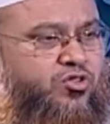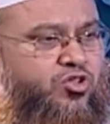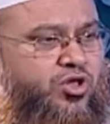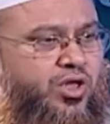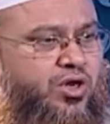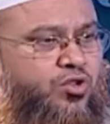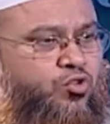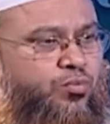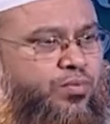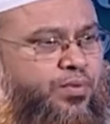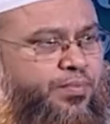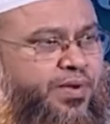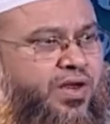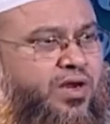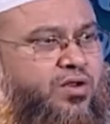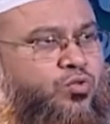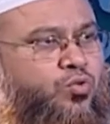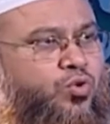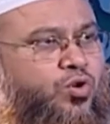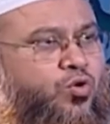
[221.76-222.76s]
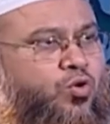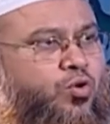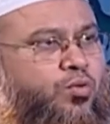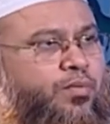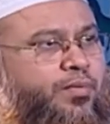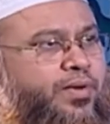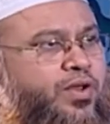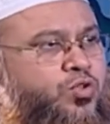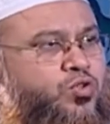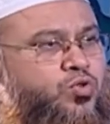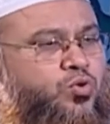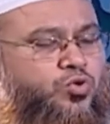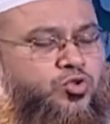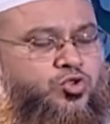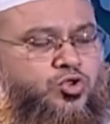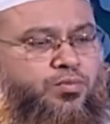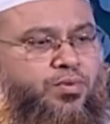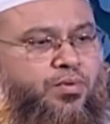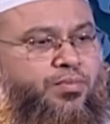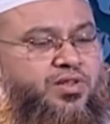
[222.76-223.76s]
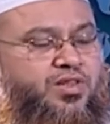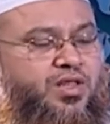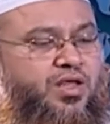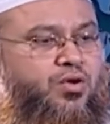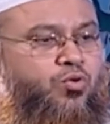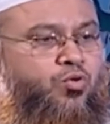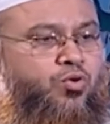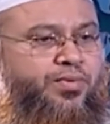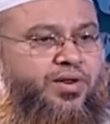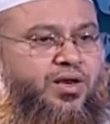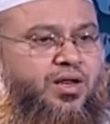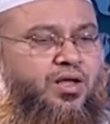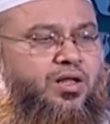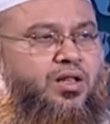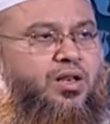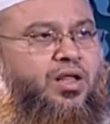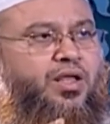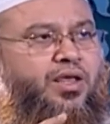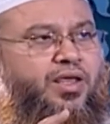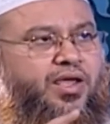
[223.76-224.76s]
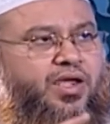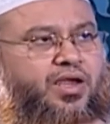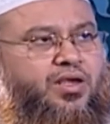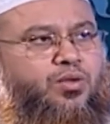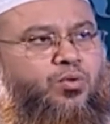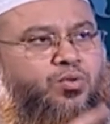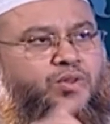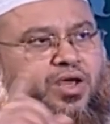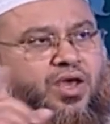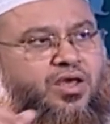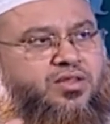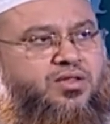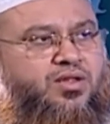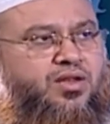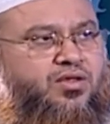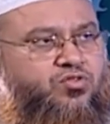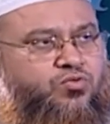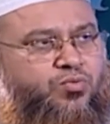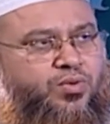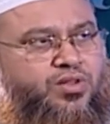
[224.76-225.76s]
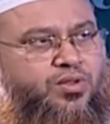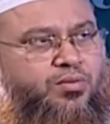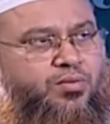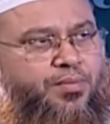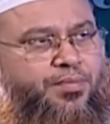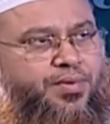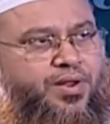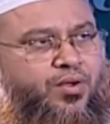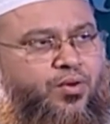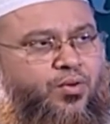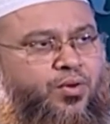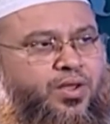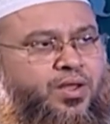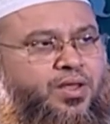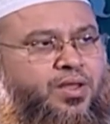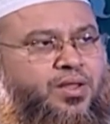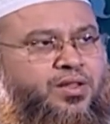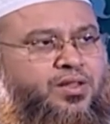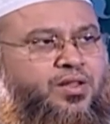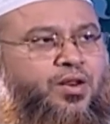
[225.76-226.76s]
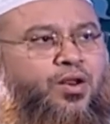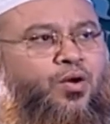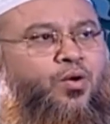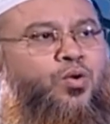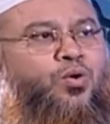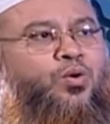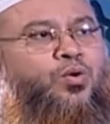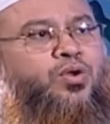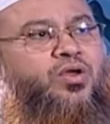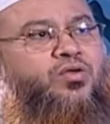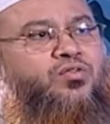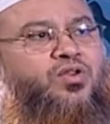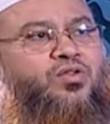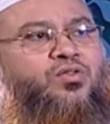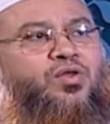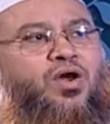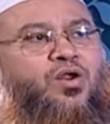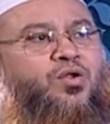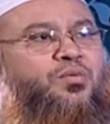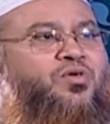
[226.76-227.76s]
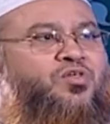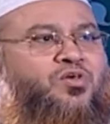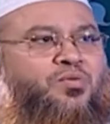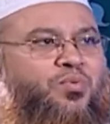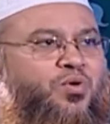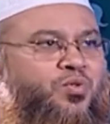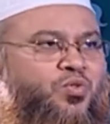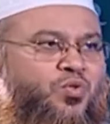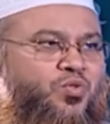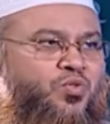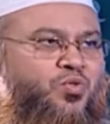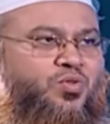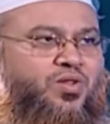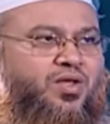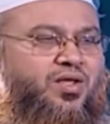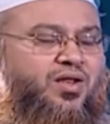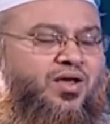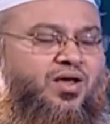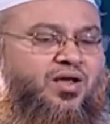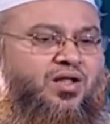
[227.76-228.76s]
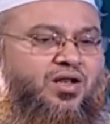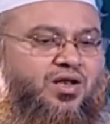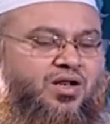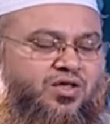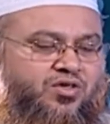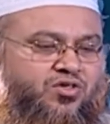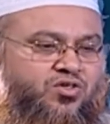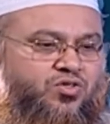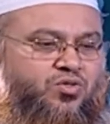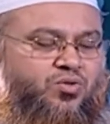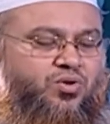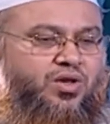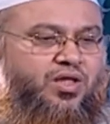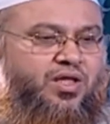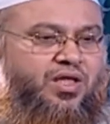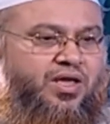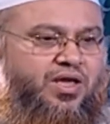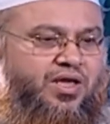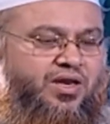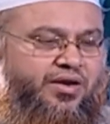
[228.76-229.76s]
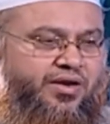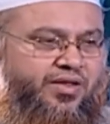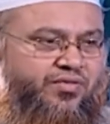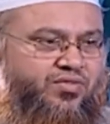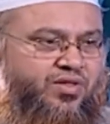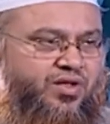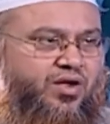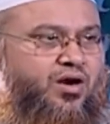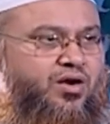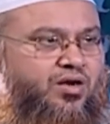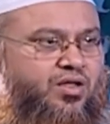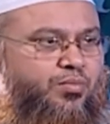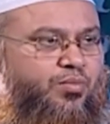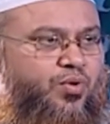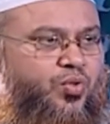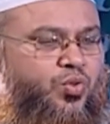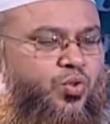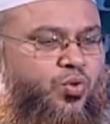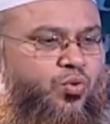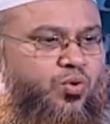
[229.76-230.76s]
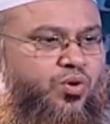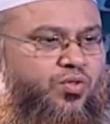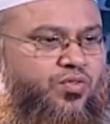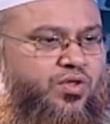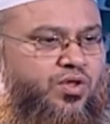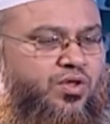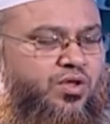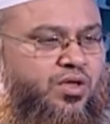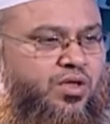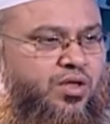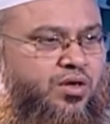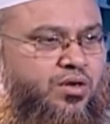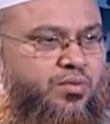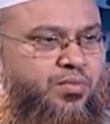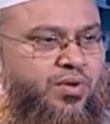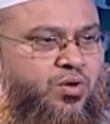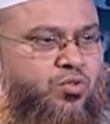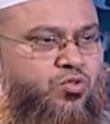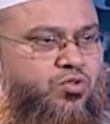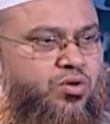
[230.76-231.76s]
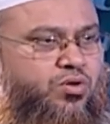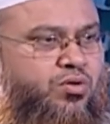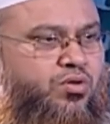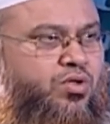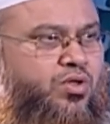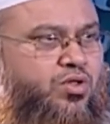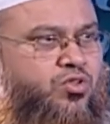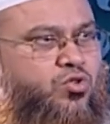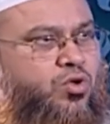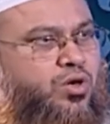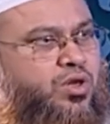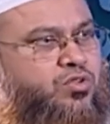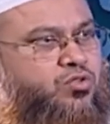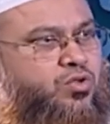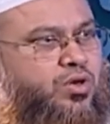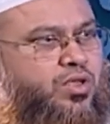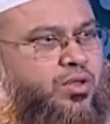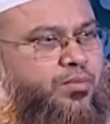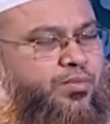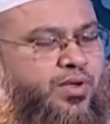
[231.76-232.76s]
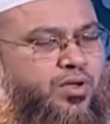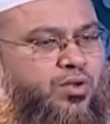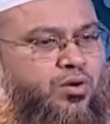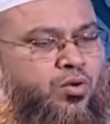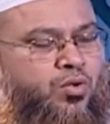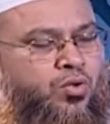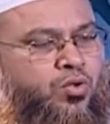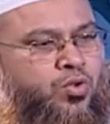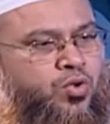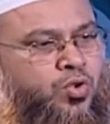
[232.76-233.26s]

সেখানে তুমি ভিড় তৈরি করবে মানুষ কষ্ট পাবে তা করবে না এটা যদি হাজার আসওয়াদের ব্যাপারে হয় তাহলে অন্য ক্ষেত্রে তো আরও বেশি প্রযোজ্য তাই না সেই জন্যে এখানে রাস্তাঘাটকে বন্ধ করে দিয়ে একটা মানুষের চলাচলকে বিঘ্ন